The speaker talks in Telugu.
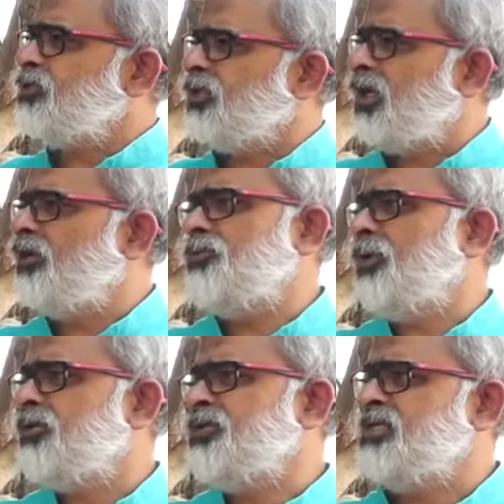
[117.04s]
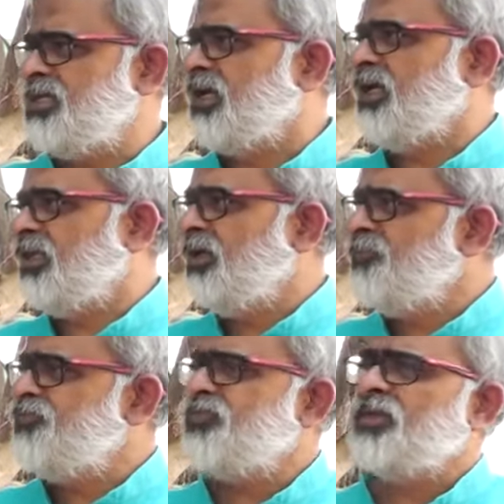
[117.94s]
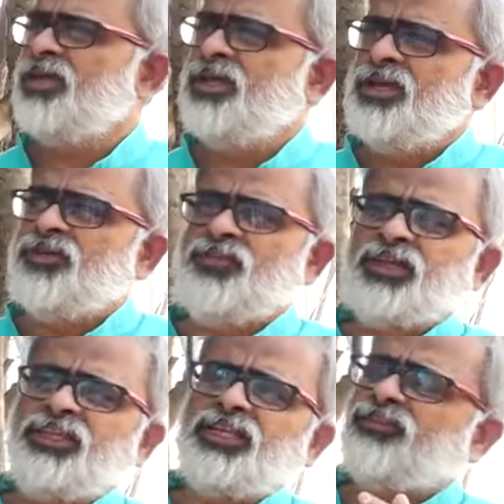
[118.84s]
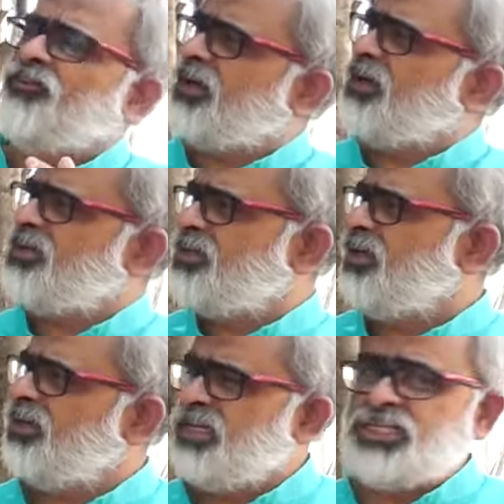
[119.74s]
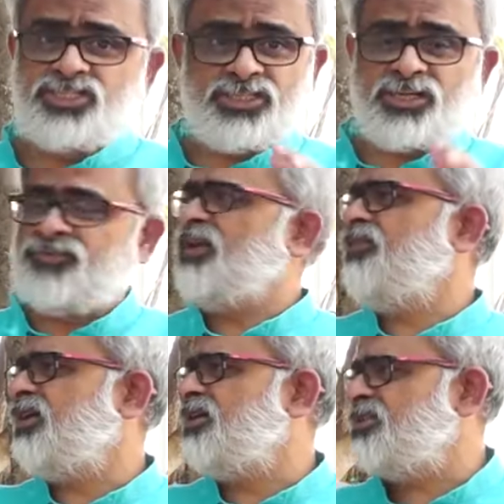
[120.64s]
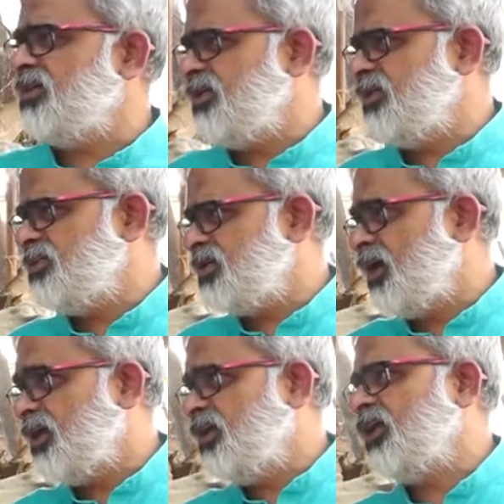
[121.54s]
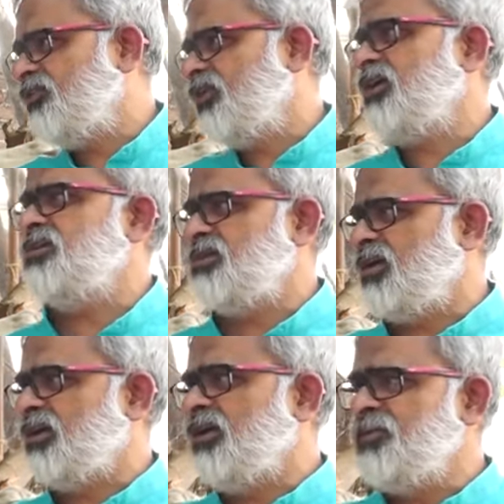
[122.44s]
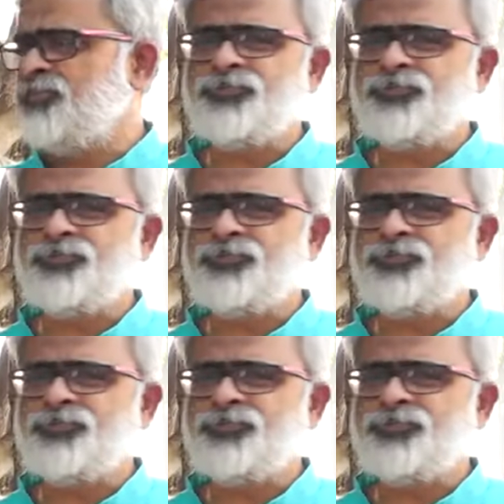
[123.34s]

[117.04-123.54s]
పుస్తకాలు అవి పెట్టుకుని చేశాం కదా వ్యక్తిత్వ వికాసాన్ని జీవన వికాసాన్ని సాంఘిక వికాసాన్ని